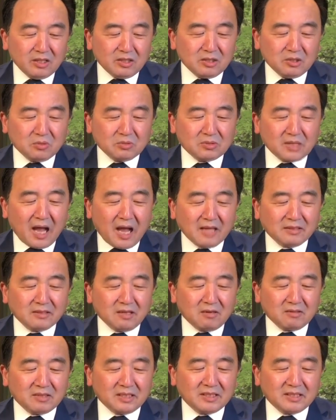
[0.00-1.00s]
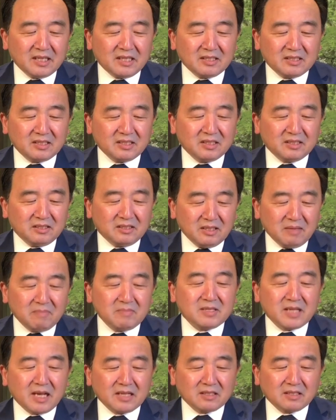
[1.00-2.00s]
就谈到了这件事情，人
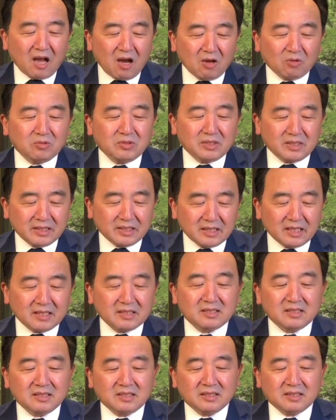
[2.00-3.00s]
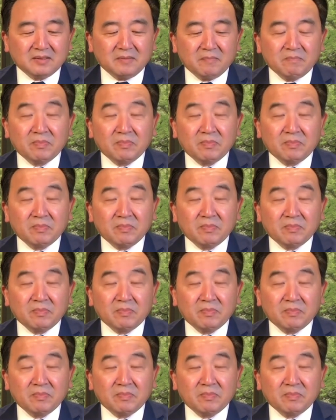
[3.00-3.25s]
们在讨论这件事情。